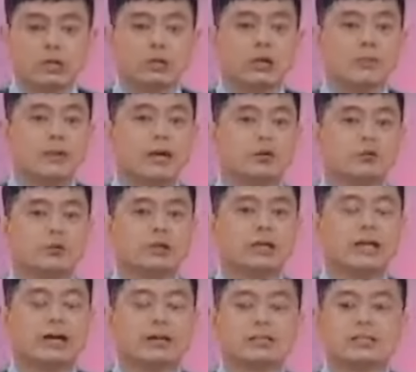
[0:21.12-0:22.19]
特别要注意的
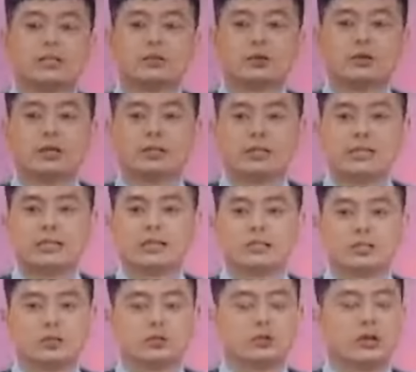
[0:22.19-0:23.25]
两个星座呢，第一个
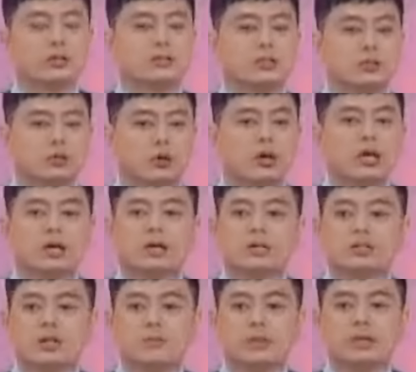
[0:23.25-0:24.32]
是双子座，
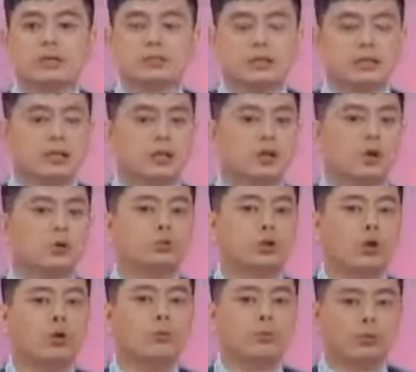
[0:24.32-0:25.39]
跟身边的人呢沟
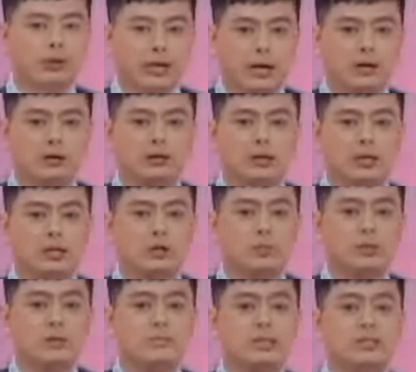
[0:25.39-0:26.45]
通不良哦，可能有
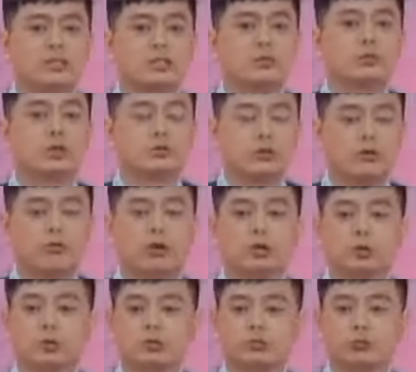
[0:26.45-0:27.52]
频频失误的状况，
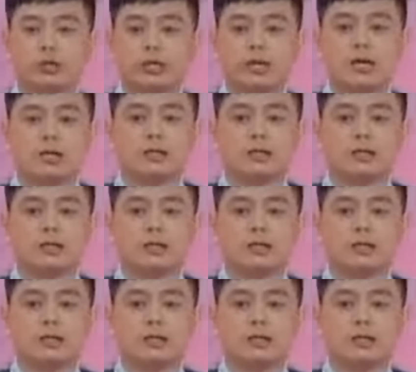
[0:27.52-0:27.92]
多注意。